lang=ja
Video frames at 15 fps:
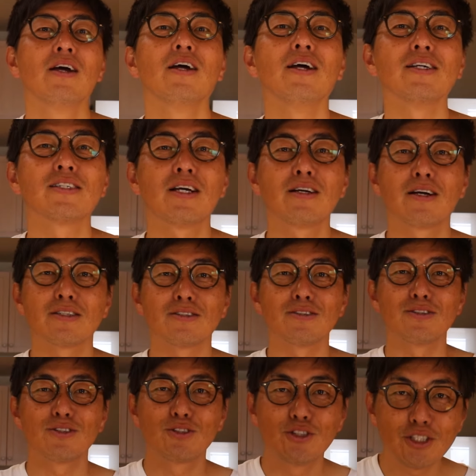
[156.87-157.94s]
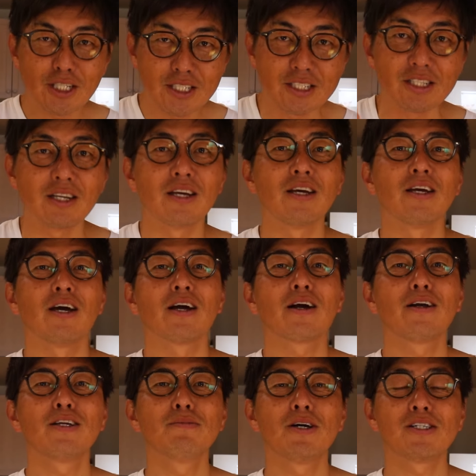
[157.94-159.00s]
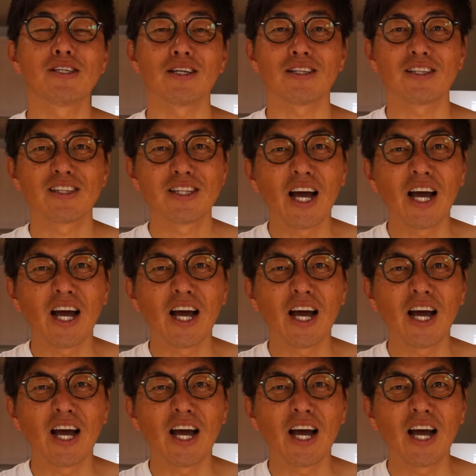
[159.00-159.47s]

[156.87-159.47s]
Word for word: 3月1日に、測りました